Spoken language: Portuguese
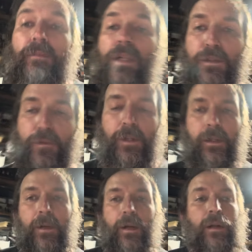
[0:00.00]
Mas enfim,
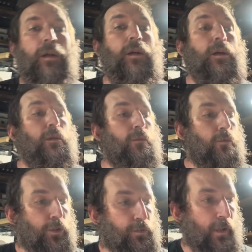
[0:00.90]

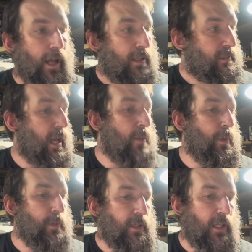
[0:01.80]
vou te falar. Você quer
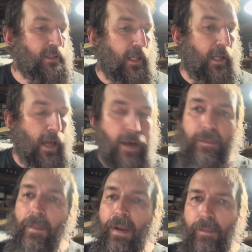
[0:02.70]
imprimir 3D? Quer,
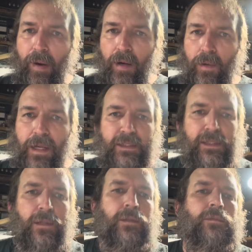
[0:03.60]
mas prepara o
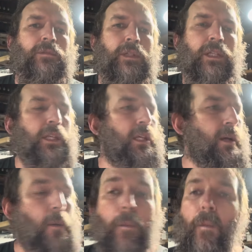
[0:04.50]
coração, que é,
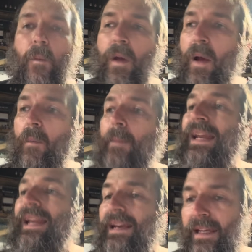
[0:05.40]
um, é uma
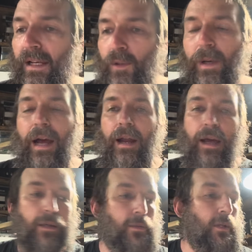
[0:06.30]
melequeira do
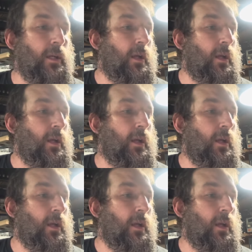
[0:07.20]
caralho.